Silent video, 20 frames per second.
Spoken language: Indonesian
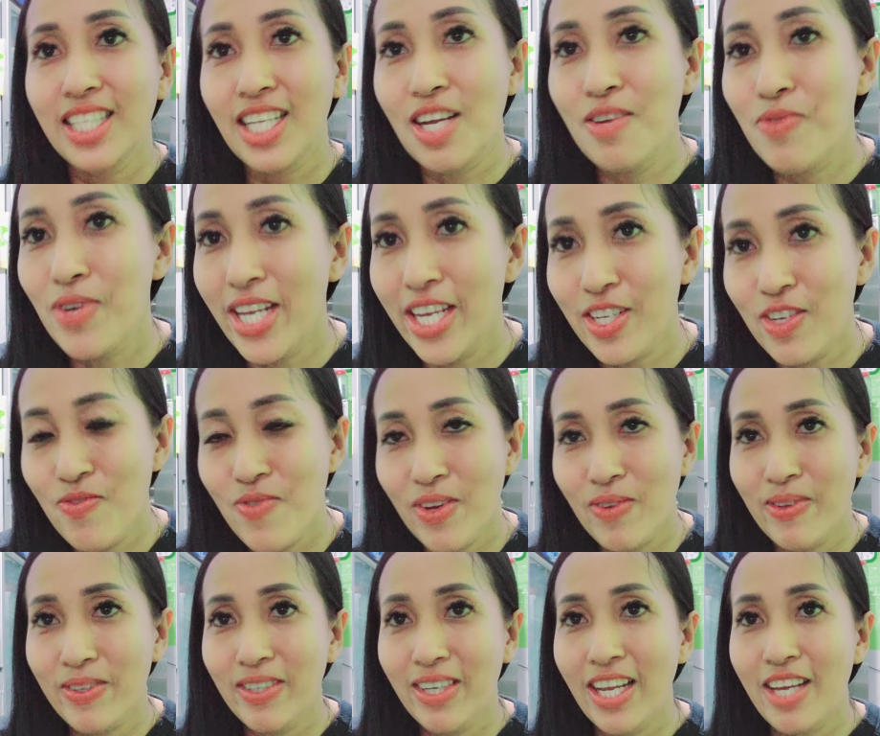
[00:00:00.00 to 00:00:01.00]
Assalamualaikum
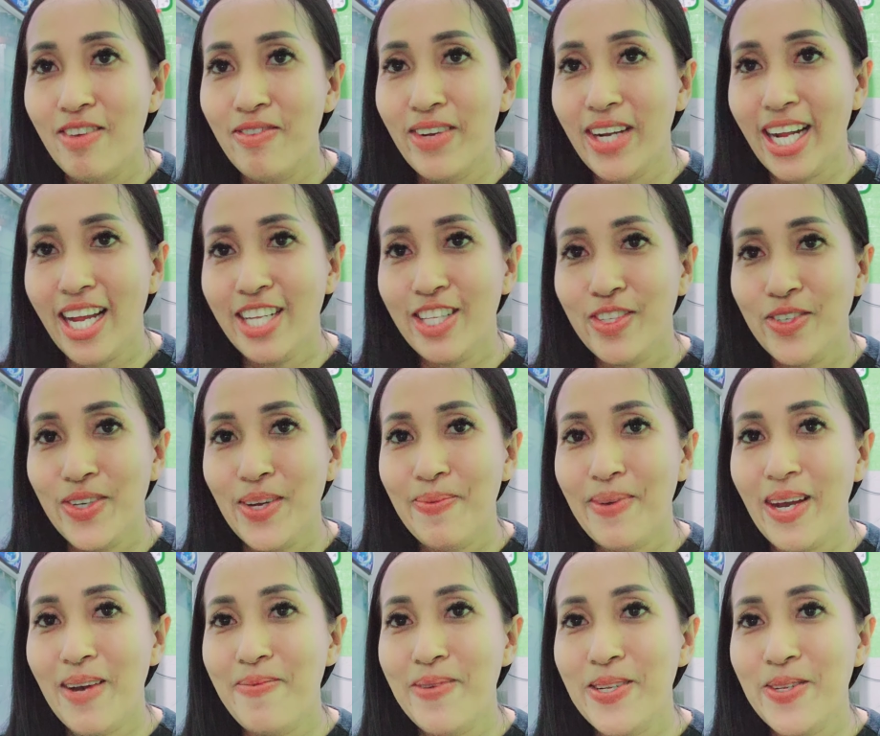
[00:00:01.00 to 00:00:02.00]
warahmatullahi wabarakatuh Apa
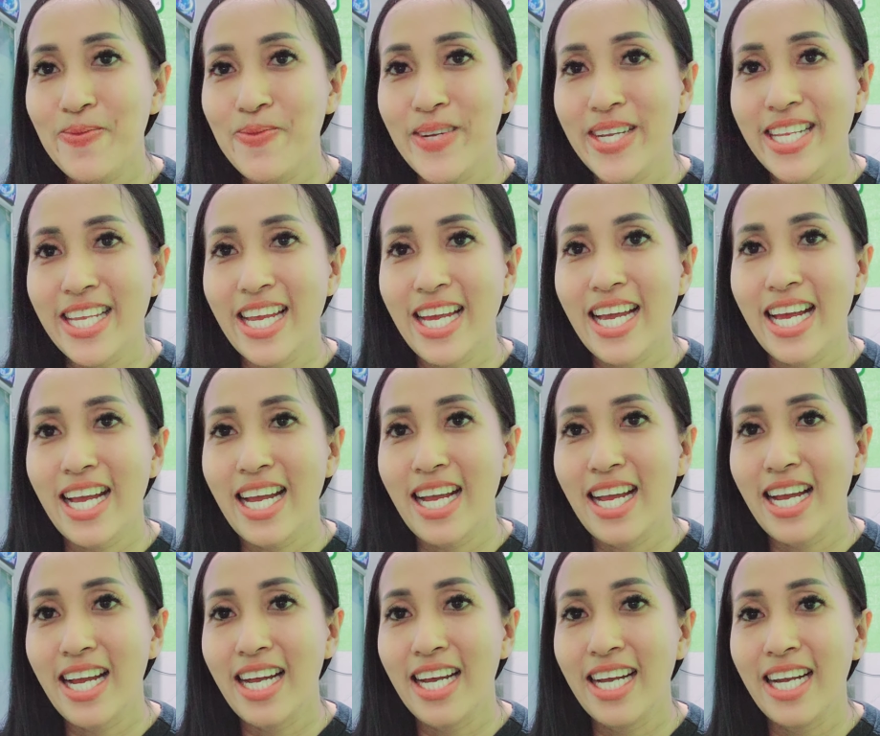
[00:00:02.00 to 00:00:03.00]
kabar semuanya
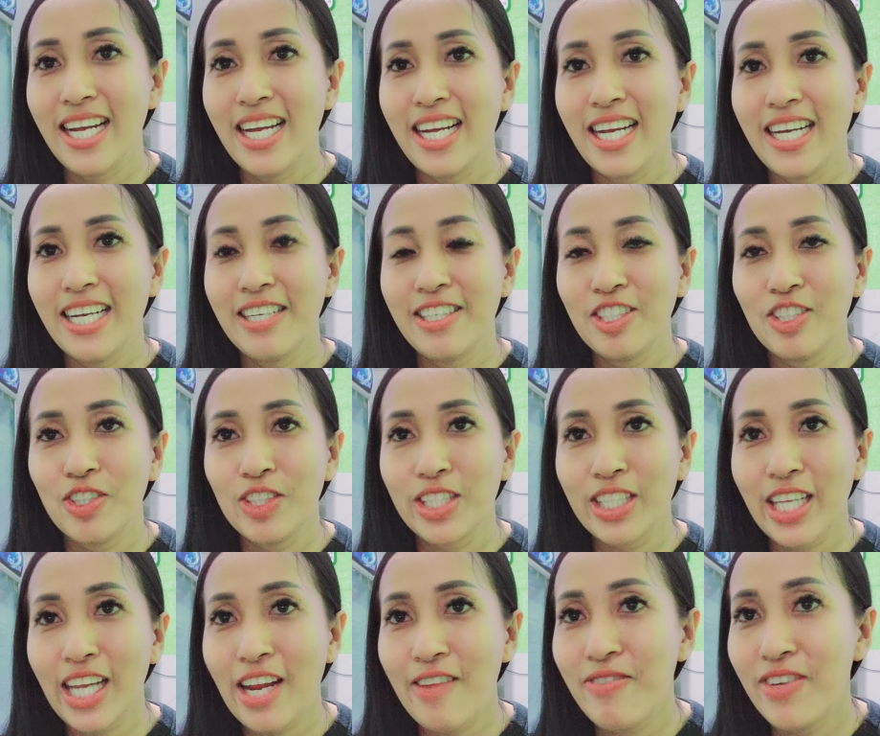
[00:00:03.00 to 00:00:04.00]

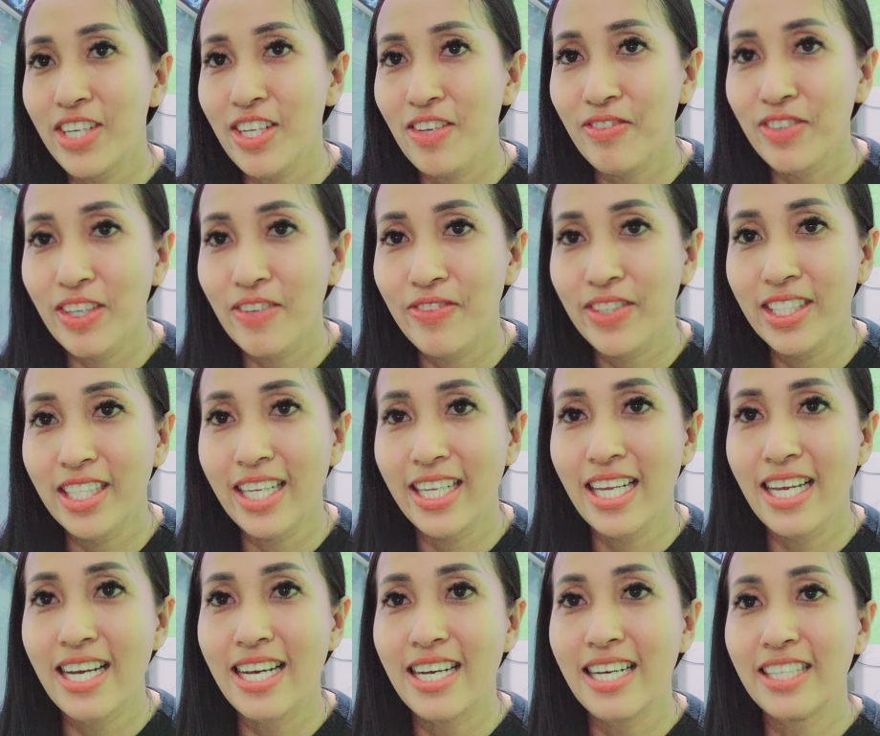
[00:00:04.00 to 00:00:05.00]
Subscriber Dapur Devita
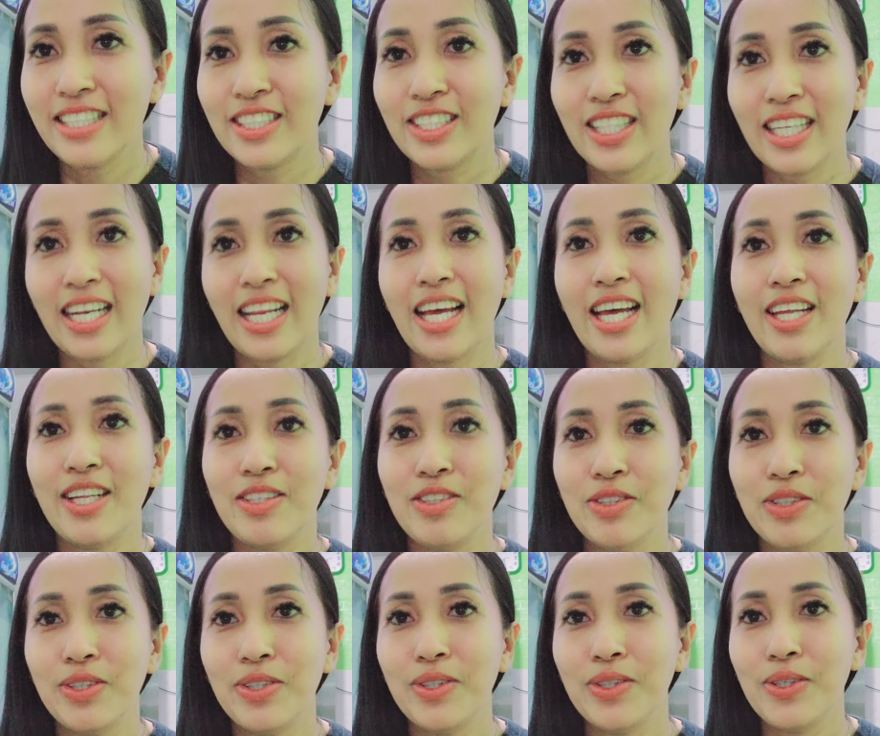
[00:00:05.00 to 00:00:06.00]
yang
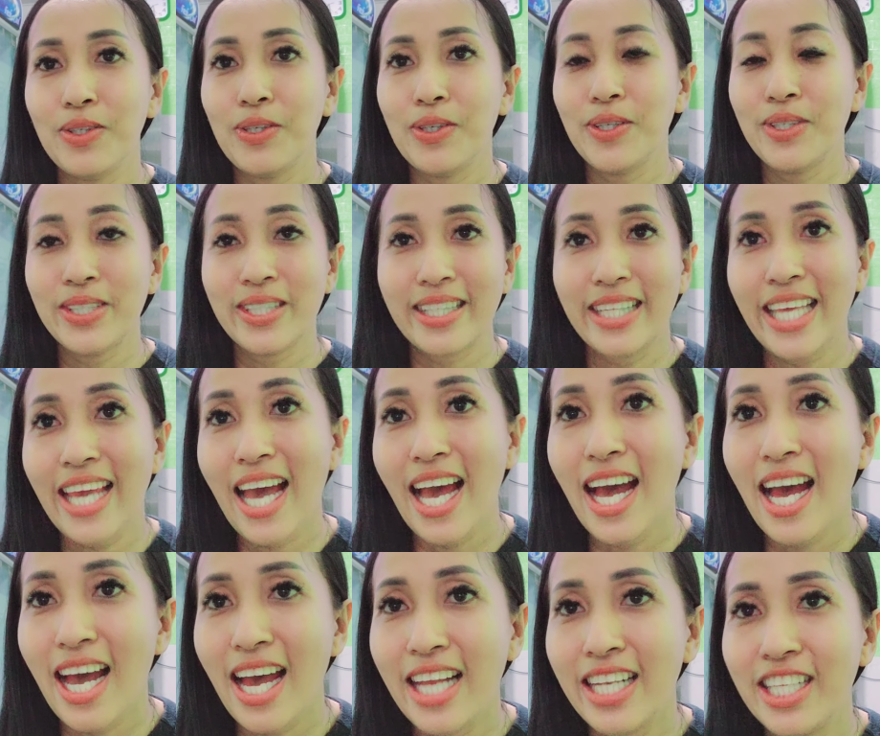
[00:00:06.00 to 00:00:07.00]
selalu
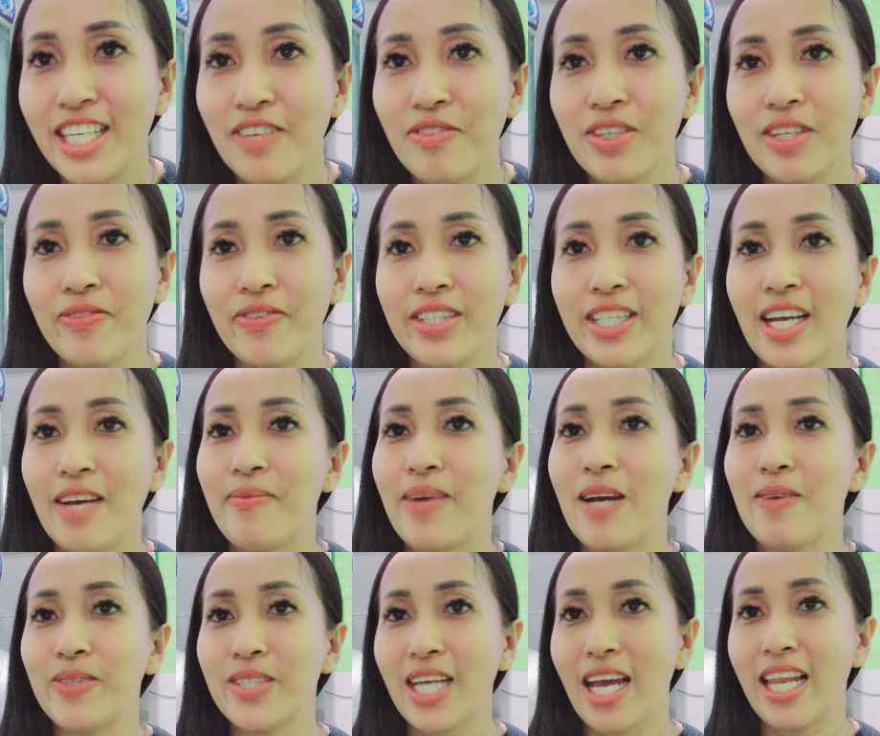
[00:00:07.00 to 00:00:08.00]
setia Di Dapur Devita
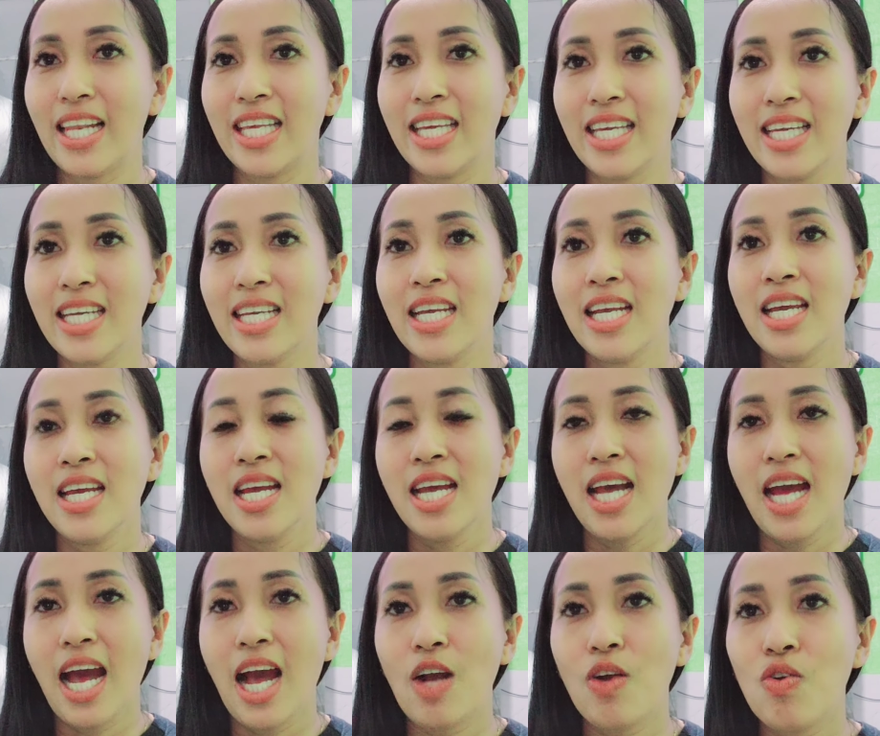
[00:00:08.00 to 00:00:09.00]
maaf sekali
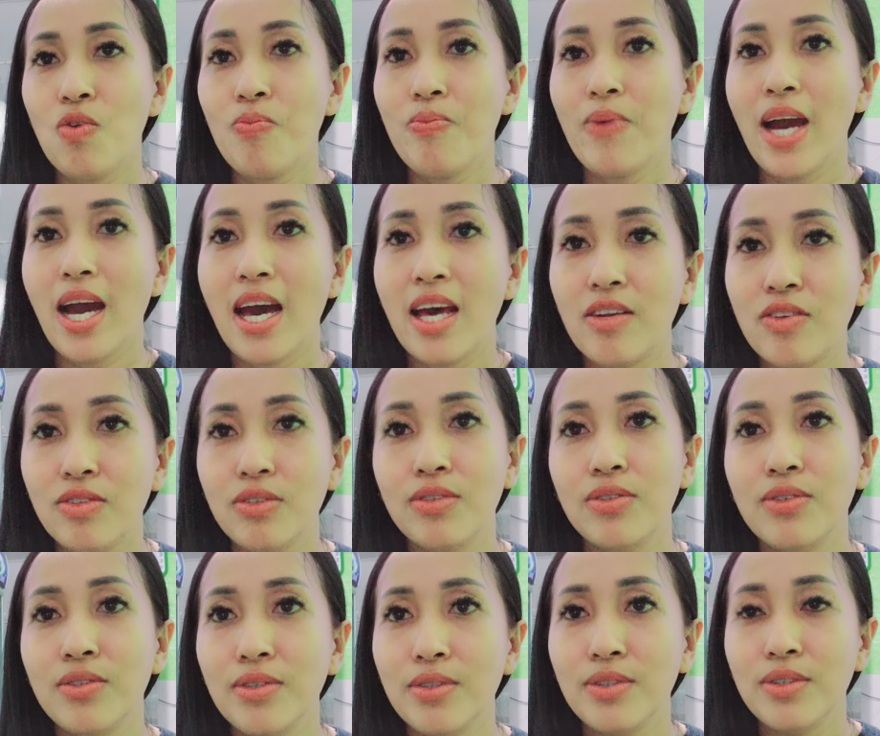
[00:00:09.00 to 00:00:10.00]
Aku
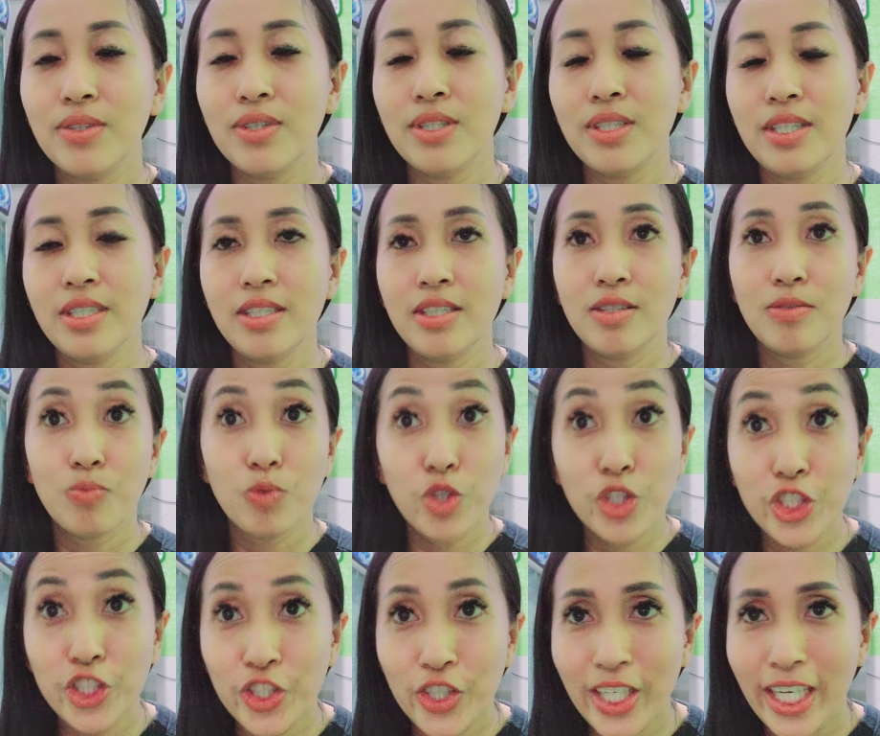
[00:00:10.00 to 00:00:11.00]
baru
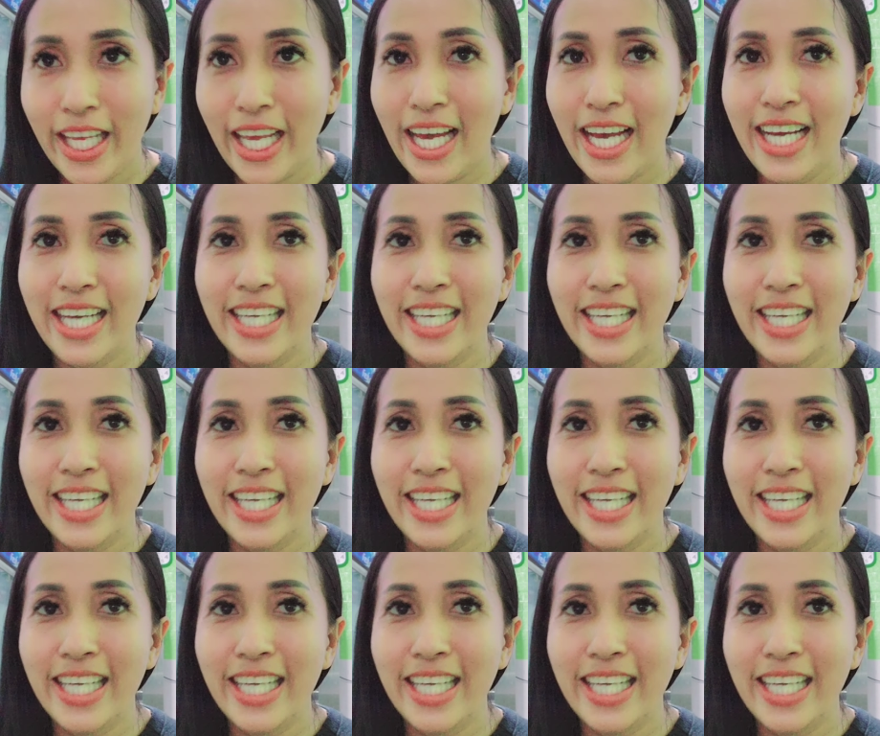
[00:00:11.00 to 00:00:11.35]
muncul ya